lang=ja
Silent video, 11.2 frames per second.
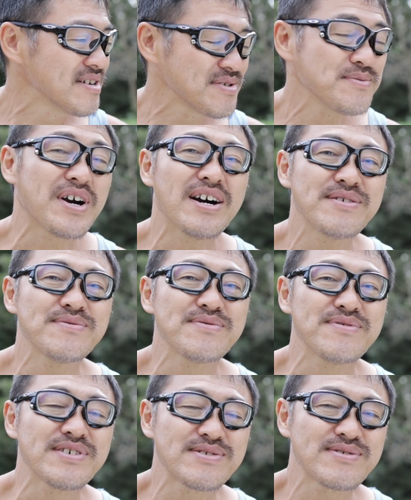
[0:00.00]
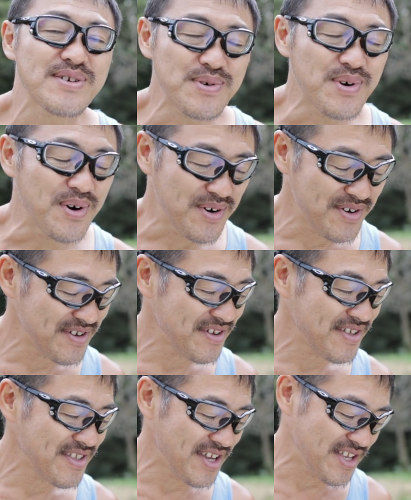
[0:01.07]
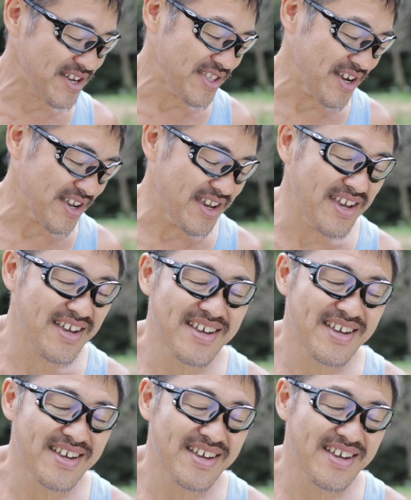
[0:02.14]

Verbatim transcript: そういうのがあるんですけど、何だったっけ